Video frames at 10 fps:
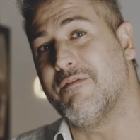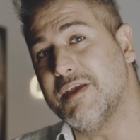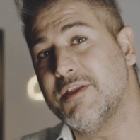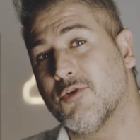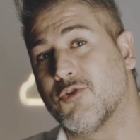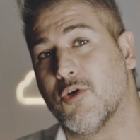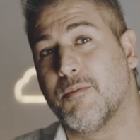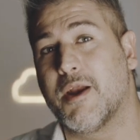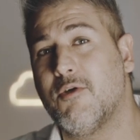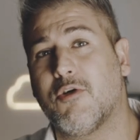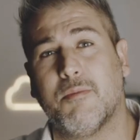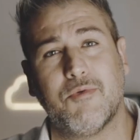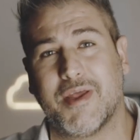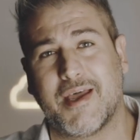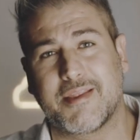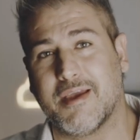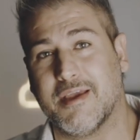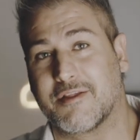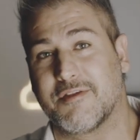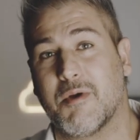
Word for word: 20 ottobre non come una data X,